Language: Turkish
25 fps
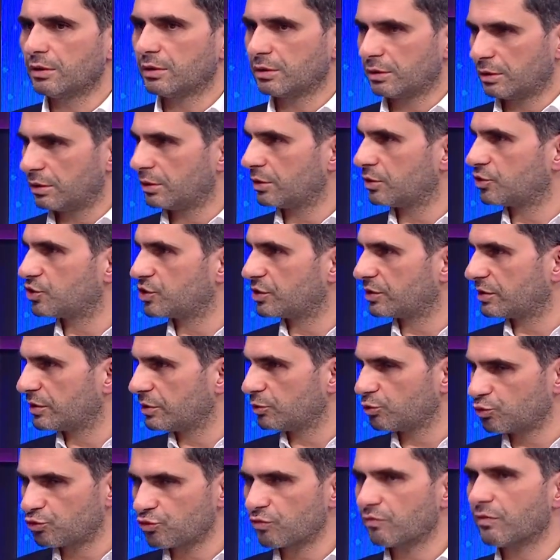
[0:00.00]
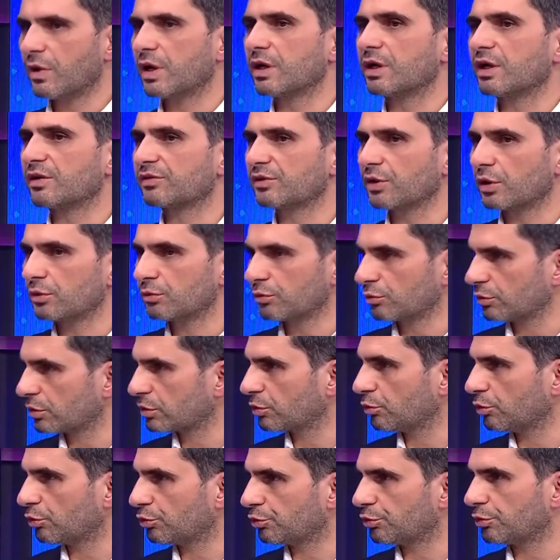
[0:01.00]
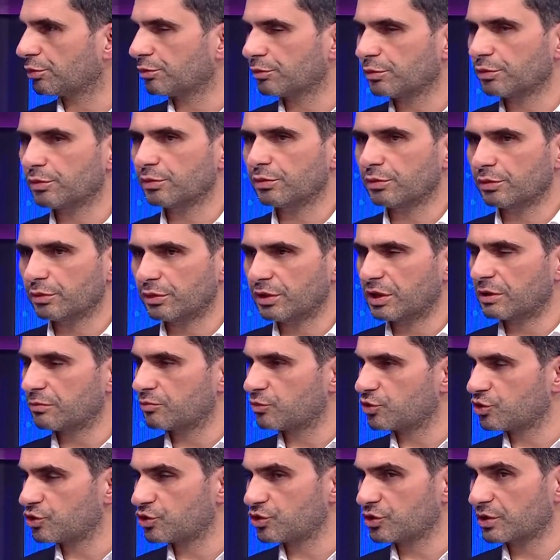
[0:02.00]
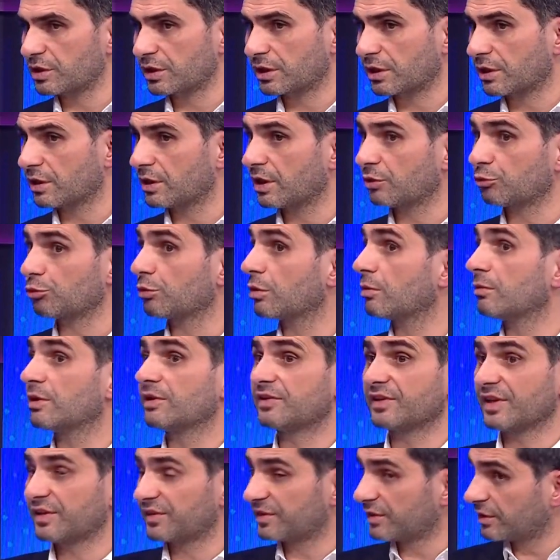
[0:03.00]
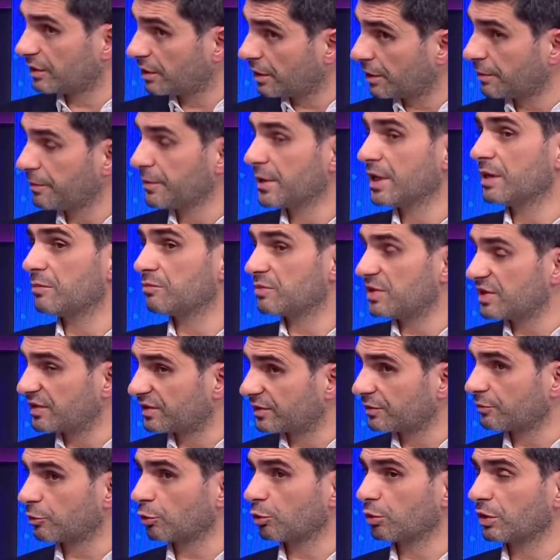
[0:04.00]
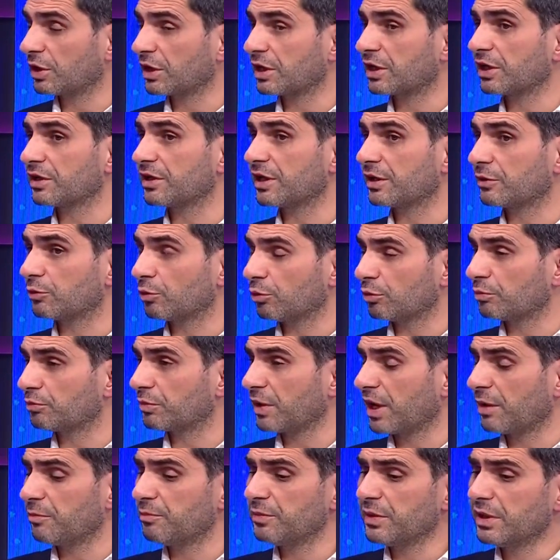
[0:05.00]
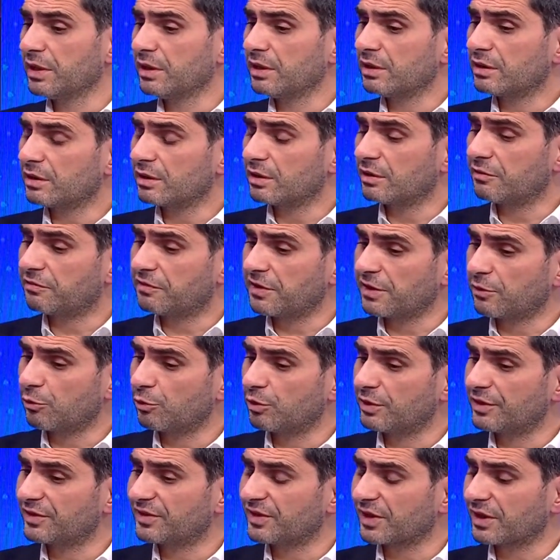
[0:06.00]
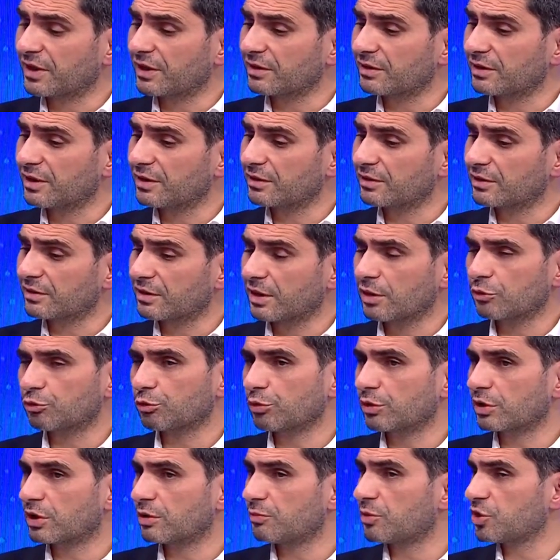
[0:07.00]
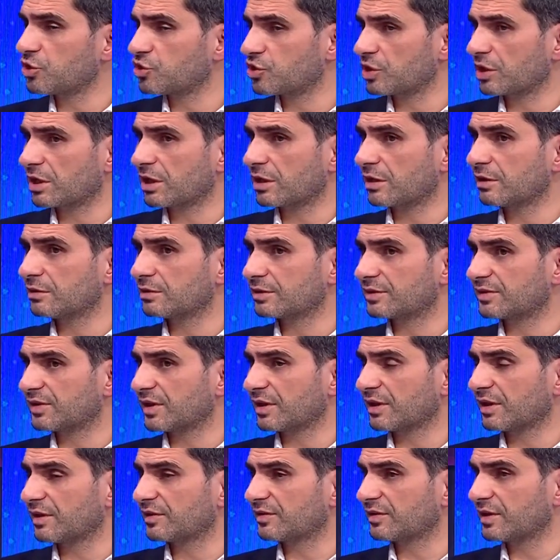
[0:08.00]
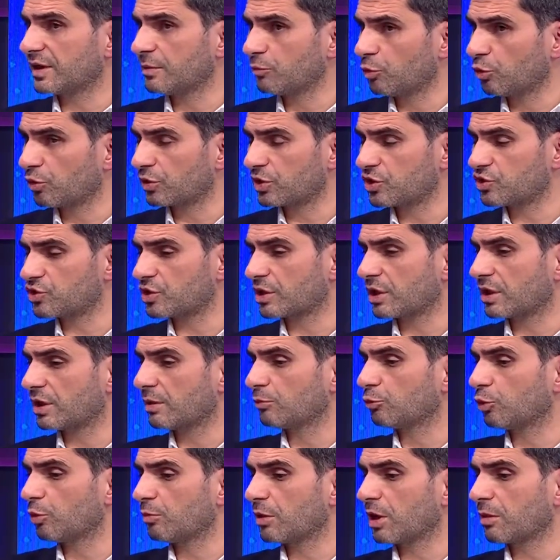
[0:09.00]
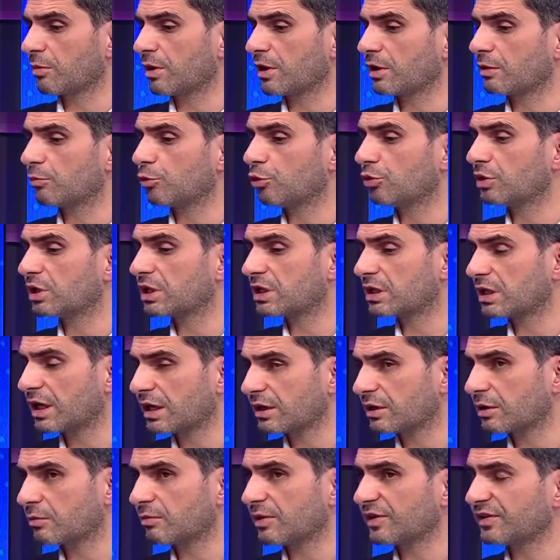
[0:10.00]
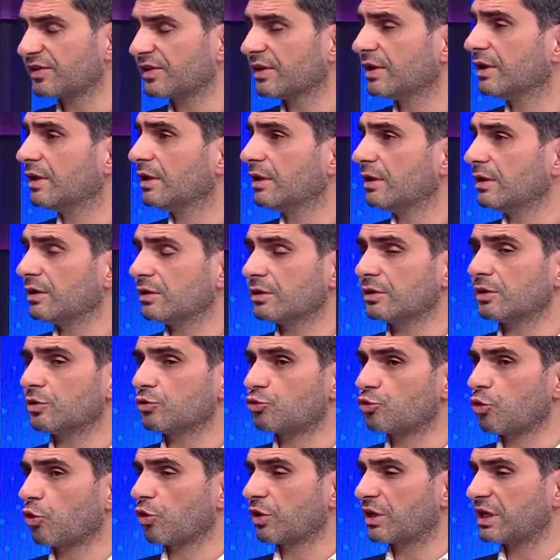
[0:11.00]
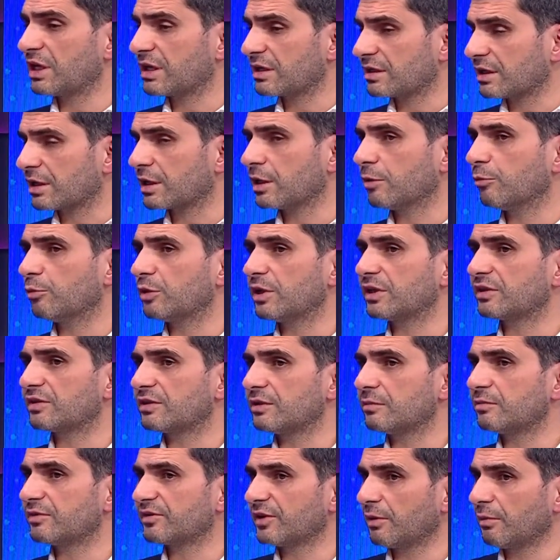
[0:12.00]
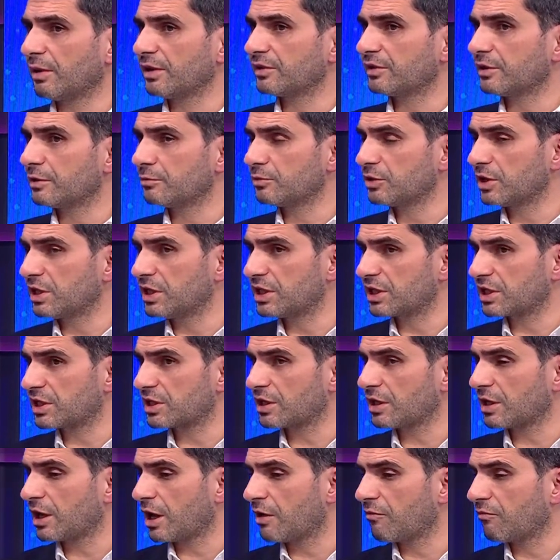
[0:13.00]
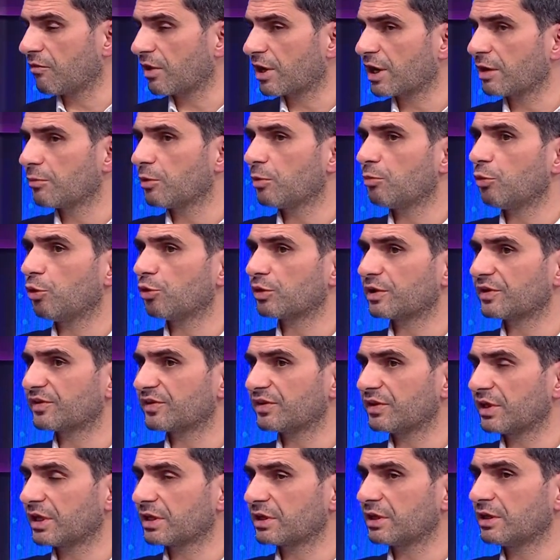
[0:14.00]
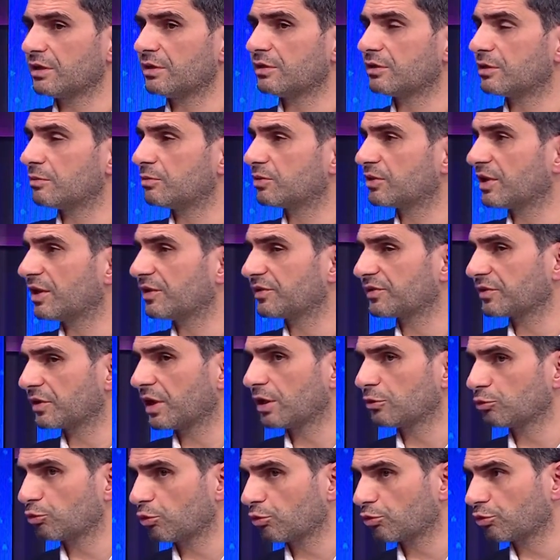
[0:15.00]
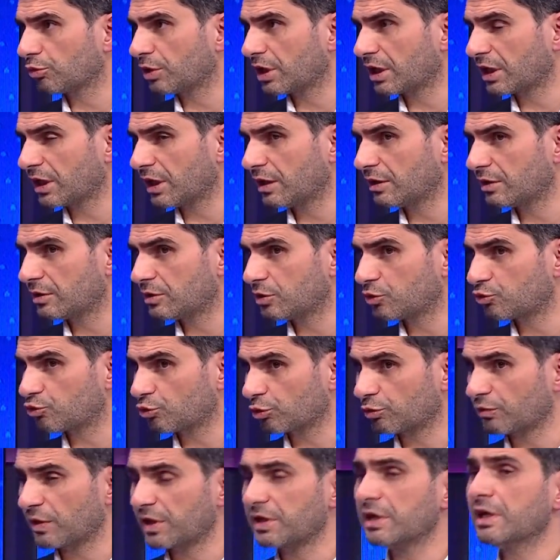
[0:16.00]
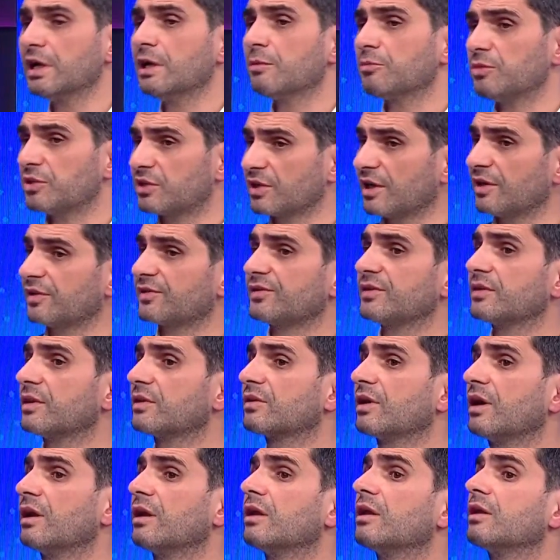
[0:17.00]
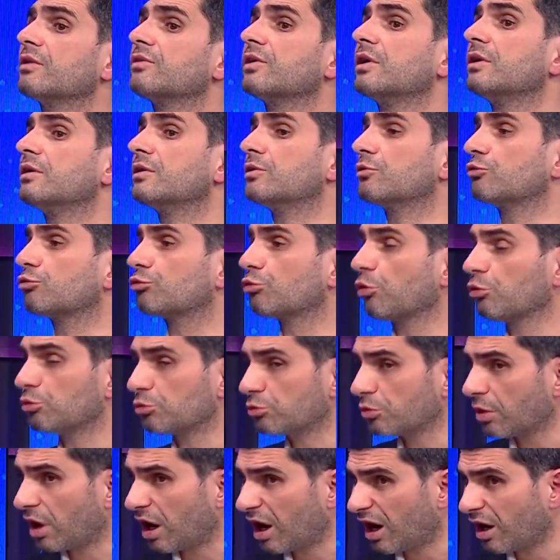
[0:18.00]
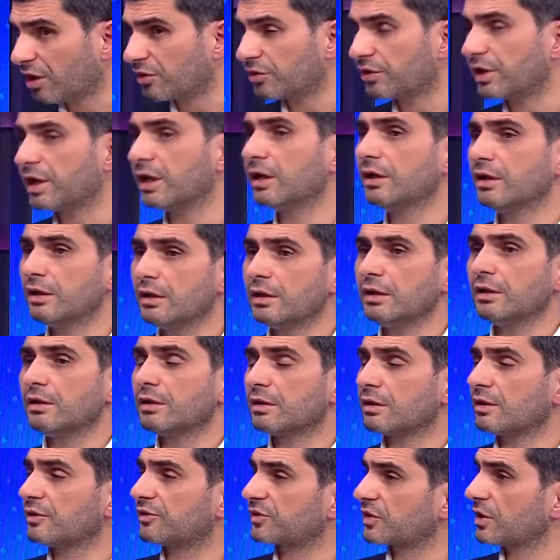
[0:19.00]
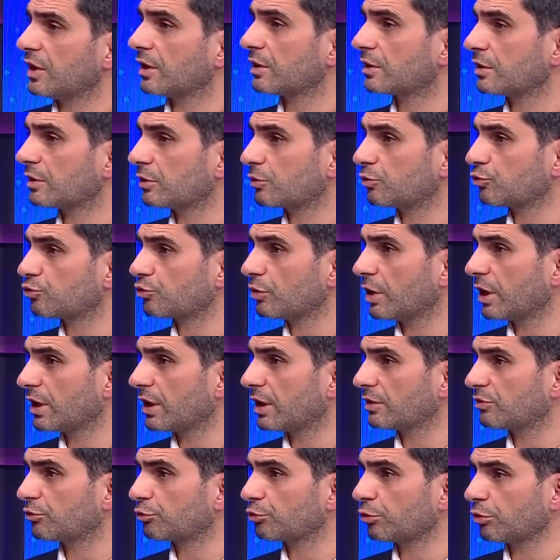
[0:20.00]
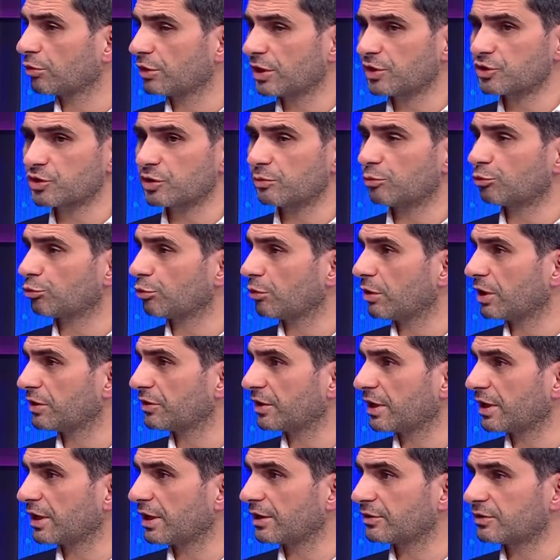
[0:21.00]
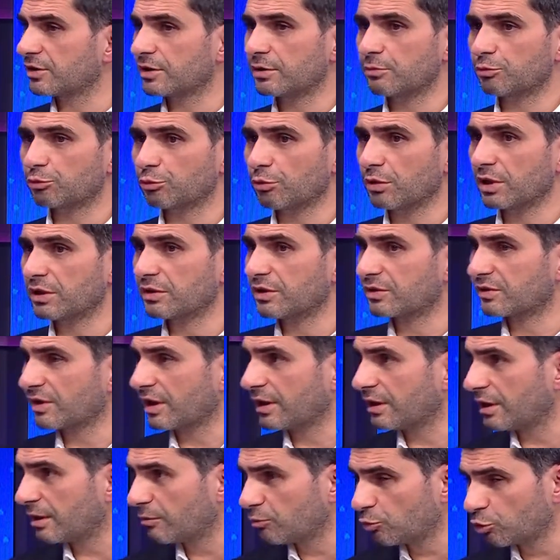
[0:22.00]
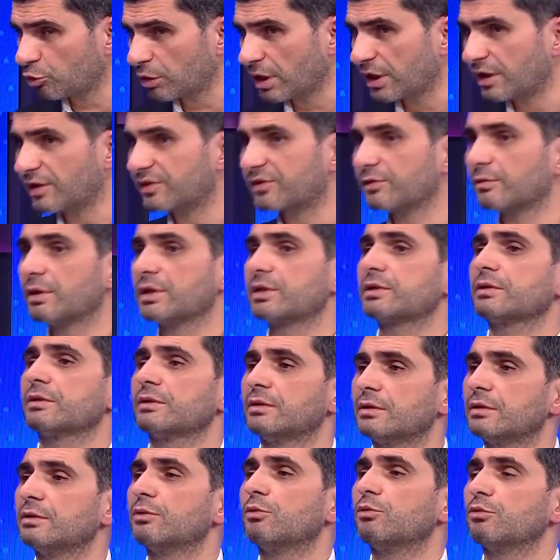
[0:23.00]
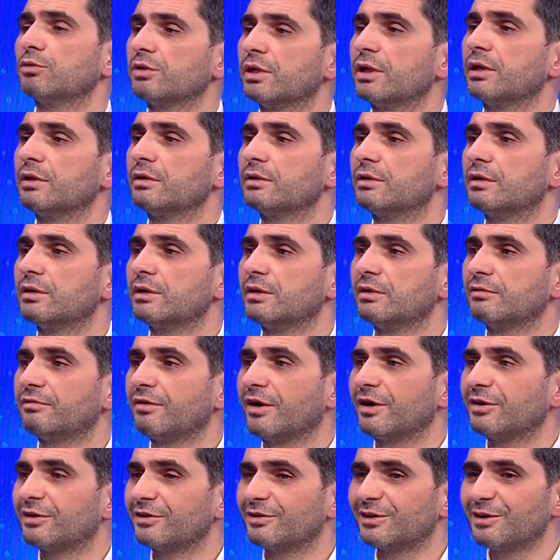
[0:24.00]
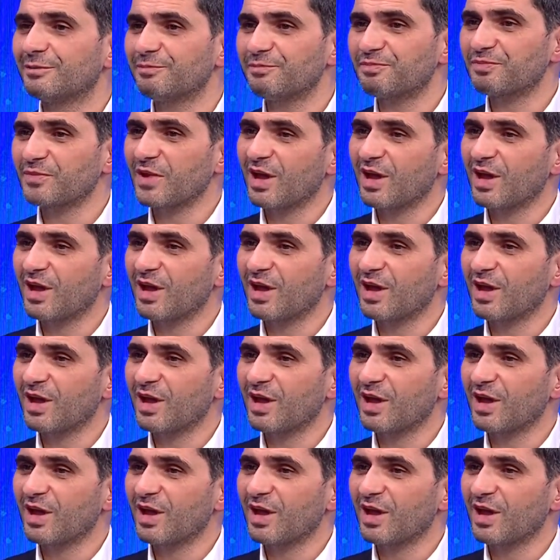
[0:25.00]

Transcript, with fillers: ee, ciddi hücum varyasyonları da oldu. Evet. E, ee, 70. dakikadan sonra ama esasında 1-0 olana kadar da hem e, Fegoli'nin sakatlandıktan sonraki 5 dakikalık sekansta hem 10 kişiken hem de Ömer Bayram oyuna girer girmez e, çok geride kabul ettiği bir zaman diliminde iki kere Envakame bölgesinden gelindi Bir tanesi Ryan Donk'un engellediği şut var. Bir tanesinde Taylan Antalya'nın son anda eski Ankara güçlü Hayati Soydaş gibi son anda Hayati gibi son anda Taylan müdahalesi var. Ee, onu da e, ifade ederim.